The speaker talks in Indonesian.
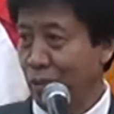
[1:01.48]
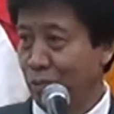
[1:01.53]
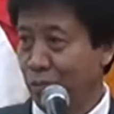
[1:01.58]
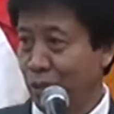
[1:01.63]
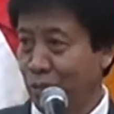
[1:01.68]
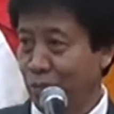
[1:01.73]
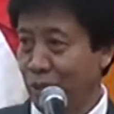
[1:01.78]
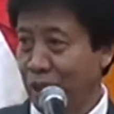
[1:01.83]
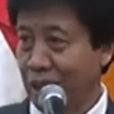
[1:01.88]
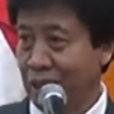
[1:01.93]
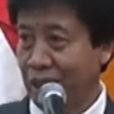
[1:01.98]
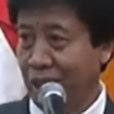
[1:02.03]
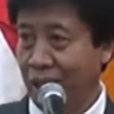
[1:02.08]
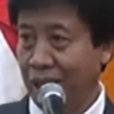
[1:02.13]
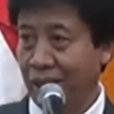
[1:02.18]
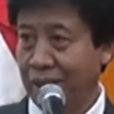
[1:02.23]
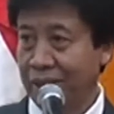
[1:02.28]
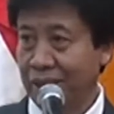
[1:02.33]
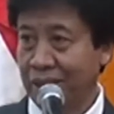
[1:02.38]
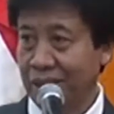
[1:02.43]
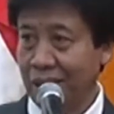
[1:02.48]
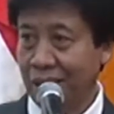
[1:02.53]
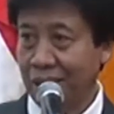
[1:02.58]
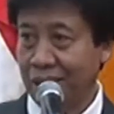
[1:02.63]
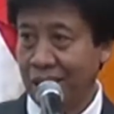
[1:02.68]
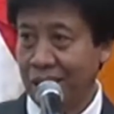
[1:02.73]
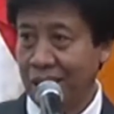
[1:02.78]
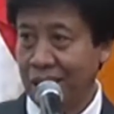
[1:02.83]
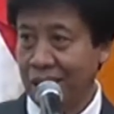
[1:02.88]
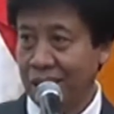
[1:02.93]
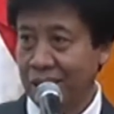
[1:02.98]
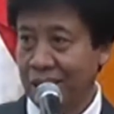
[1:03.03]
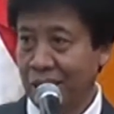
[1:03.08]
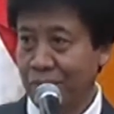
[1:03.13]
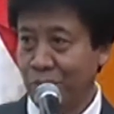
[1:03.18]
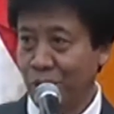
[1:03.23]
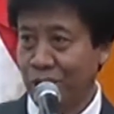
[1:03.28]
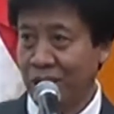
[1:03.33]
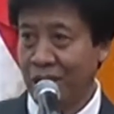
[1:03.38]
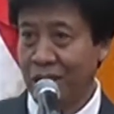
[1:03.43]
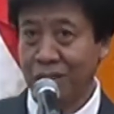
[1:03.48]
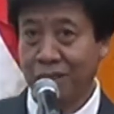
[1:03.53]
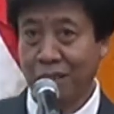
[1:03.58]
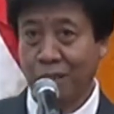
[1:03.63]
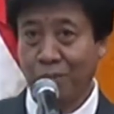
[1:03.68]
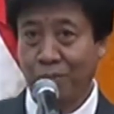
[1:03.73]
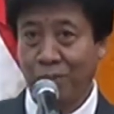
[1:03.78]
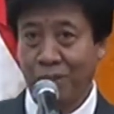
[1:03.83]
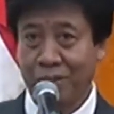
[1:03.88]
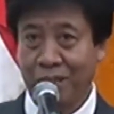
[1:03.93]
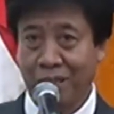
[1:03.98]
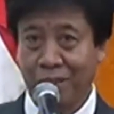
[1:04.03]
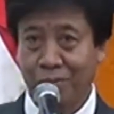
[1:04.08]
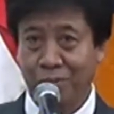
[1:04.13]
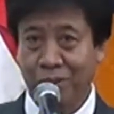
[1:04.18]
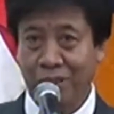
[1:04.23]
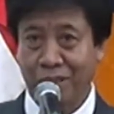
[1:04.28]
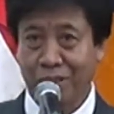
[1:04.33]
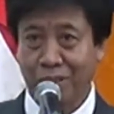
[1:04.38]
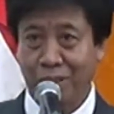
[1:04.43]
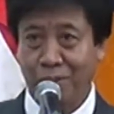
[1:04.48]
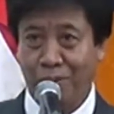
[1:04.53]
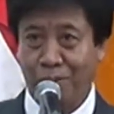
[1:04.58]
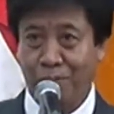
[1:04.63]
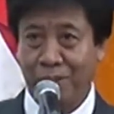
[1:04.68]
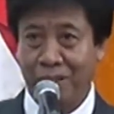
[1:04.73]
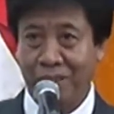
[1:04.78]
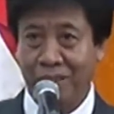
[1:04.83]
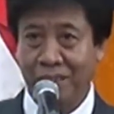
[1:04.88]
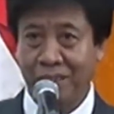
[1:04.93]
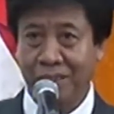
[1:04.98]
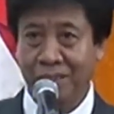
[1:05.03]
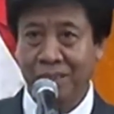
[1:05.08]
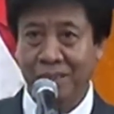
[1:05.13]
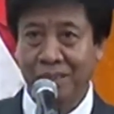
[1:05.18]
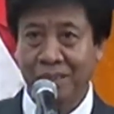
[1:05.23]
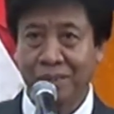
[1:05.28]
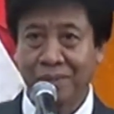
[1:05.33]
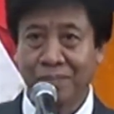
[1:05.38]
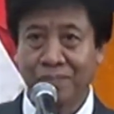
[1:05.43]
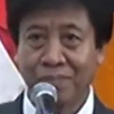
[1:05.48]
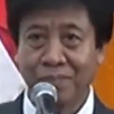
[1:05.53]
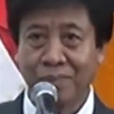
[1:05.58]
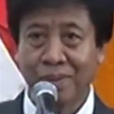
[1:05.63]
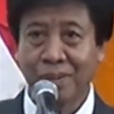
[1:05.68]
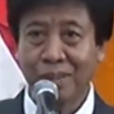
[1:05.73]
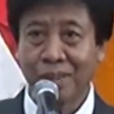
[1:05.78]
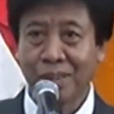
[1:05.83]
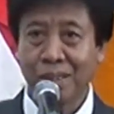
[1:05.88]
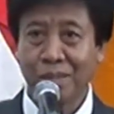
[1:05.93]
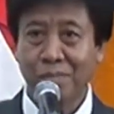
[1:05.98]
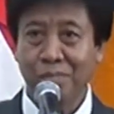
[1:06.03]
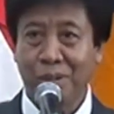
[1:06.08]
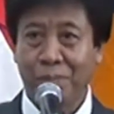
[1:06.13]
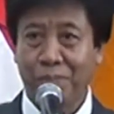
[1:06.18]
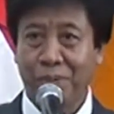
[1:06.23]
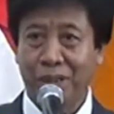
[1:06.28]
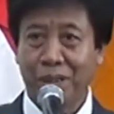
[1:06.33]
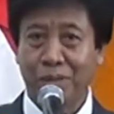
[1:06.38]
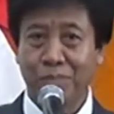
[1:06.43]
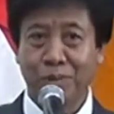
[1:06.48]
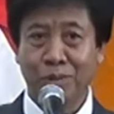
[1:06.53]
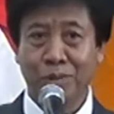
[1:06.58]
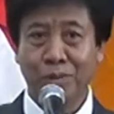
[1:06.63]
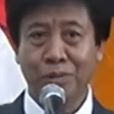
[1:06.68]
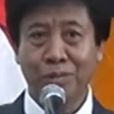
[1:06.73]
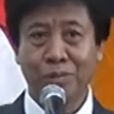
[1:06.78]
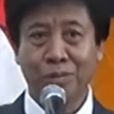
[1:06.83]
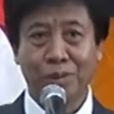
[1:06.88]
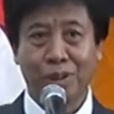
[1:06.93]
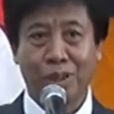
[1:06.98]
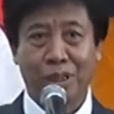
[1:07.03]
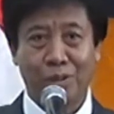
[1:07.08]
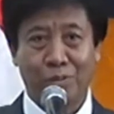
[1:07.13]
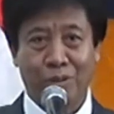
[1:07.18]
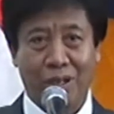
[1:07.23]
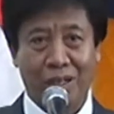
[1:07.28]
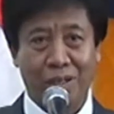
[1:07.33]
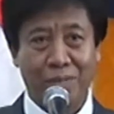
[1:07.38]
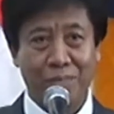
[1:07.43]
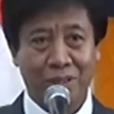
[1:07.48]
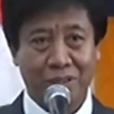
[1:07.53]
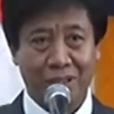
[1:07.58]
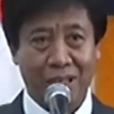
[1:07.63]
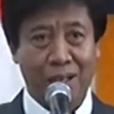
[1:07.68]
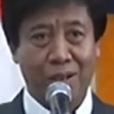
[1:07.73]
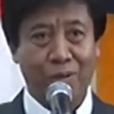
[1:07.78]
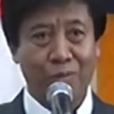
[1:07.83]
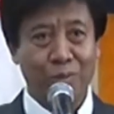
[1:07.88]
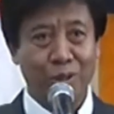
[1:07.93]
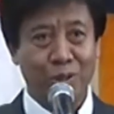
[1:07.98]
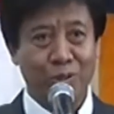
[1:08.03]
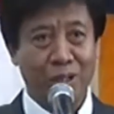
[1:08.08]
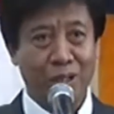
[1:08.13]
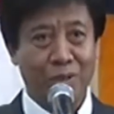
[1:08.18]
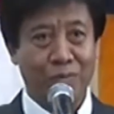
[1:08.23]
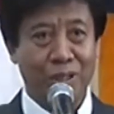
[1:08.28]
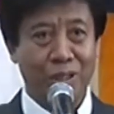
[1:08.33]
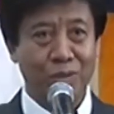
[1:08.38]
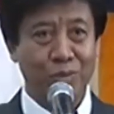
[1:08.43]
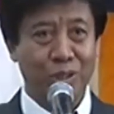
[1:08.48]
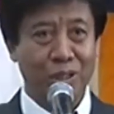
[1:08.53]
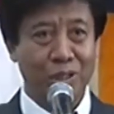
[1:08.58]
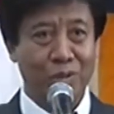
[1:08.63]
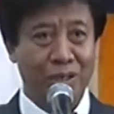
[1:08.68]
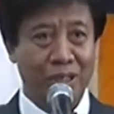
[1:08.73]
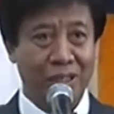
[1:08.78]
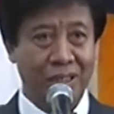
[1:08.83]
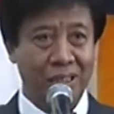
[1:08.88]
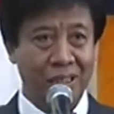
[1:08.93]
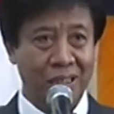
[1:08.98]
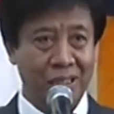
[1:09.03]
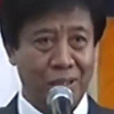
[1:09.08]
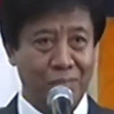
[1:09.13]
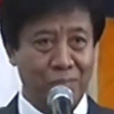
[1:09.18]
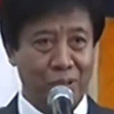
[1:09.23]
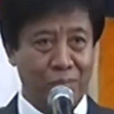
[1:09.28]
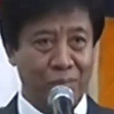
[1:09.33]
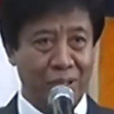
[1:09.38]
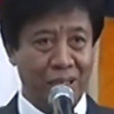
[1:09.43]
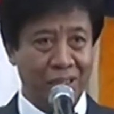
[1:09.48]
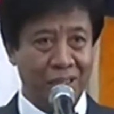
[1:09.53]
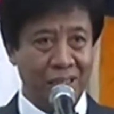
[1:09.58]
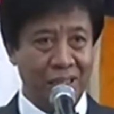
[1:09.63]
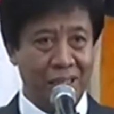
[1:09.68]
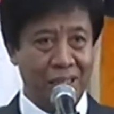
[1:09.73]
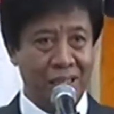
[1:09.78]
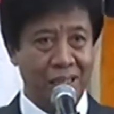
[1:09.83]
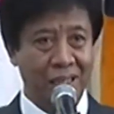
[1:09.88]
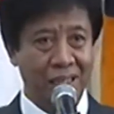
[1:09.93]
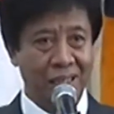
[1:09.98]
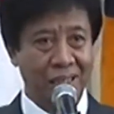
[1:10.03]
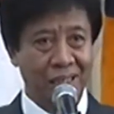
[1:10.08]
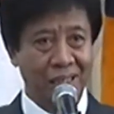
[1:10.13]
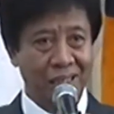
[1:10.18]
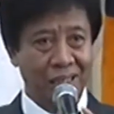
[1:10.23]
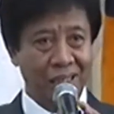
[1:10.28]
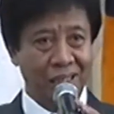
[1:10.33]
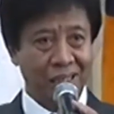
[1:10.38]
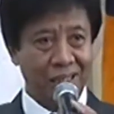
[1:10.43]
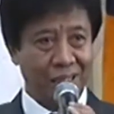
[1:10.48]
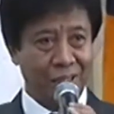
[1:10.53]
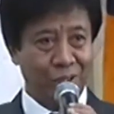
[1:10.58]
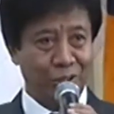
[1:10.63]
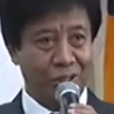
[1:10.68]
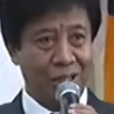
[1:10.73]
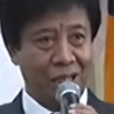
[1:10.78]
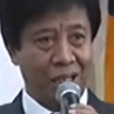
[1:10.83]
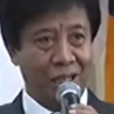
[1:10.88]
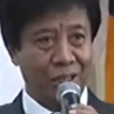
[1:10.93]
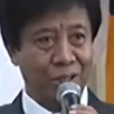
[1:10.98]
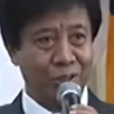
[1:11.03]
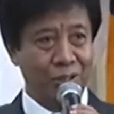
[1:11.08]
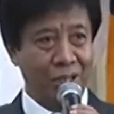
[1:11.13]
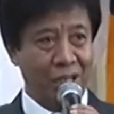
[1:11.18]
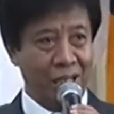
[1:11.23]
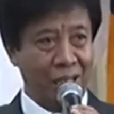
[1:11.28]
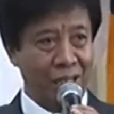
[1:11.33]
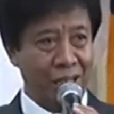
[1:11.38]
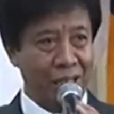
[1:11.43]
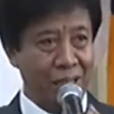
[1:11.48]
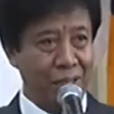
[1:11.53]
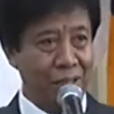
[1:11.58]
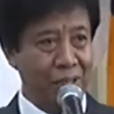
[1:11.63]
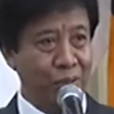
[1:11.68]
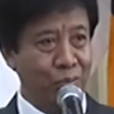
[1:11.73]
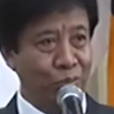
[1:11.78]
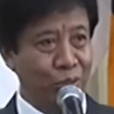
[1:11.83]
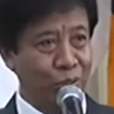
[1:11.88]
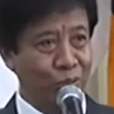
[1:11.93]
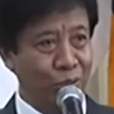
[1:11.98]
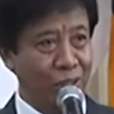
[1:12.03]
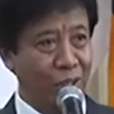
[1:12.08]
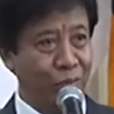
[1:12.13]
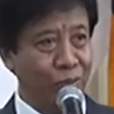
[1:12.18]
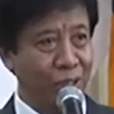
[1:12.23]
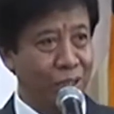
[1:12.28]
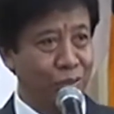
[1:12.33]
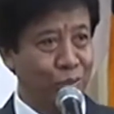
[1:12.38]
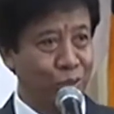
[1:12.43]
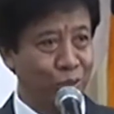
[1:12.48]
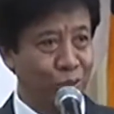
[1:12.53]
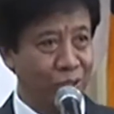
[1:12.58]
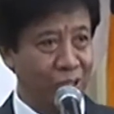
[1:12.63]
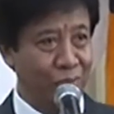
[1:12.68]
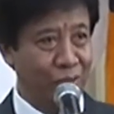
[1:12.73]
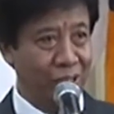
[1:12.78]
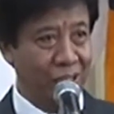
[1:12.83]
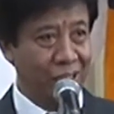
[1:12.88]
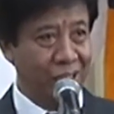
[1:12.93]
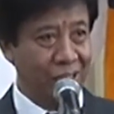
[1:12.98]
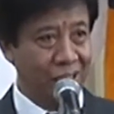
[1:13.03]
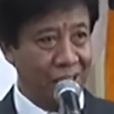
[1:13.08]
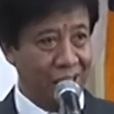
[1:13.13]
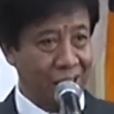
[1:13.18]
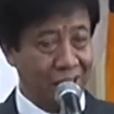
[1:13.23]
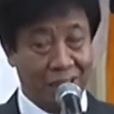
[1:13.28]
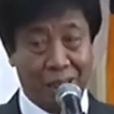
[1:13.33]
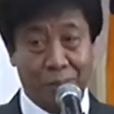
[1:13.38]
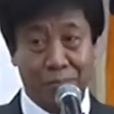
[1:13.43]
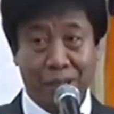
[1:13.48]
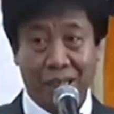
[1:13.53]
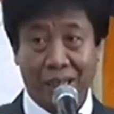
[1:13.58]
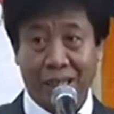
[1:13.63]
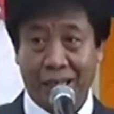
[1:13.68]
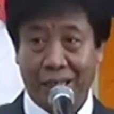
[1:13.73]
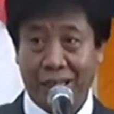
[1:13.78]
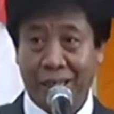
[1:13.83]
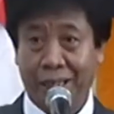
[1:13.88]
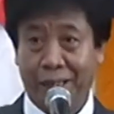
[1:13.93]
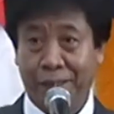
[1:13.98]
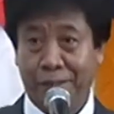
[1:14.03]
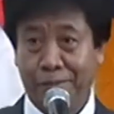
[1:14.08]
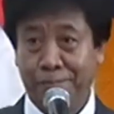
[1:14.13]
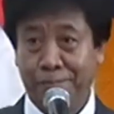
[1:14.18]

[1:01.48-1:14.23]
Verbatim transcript: maupun militer yang tidak saya sebutkan satu persatu yang saya hormati, Bapak Ibu, keluarga besar, wisudawan, wisudawati yang berbahagia, dan saudara-saudara wisudawan wisudawati yang saya banggakan.